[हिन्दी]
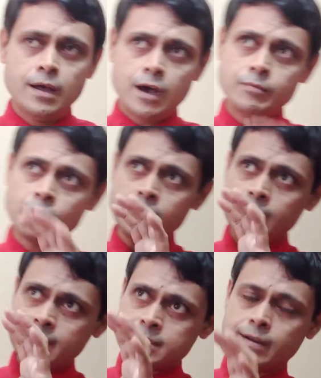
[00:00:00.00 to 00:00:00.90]
हमने कोई
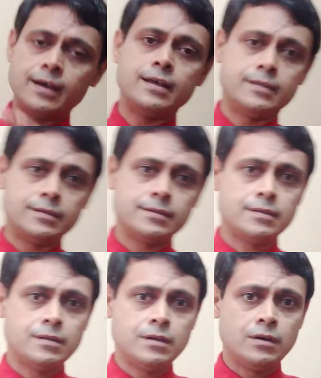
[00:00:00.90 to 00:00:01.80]
लक्ष्य रखा है
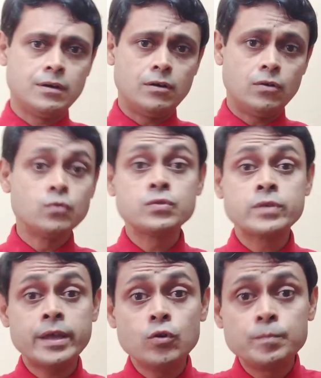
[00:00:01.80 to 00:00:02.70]
और
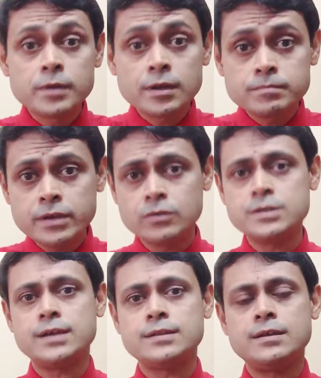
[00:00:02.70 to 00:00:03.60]
उसकी उपलब्धि हो
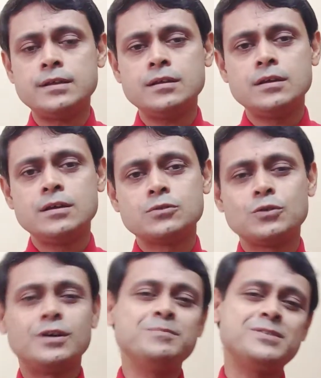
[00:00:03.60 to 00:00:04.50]
जाती है तो
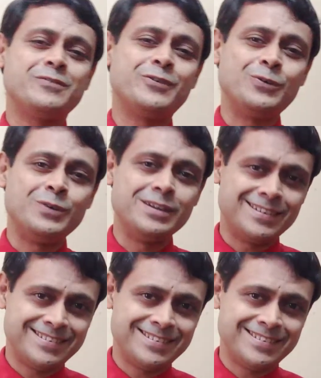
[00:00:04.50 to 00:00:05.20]
हम सफल हो गए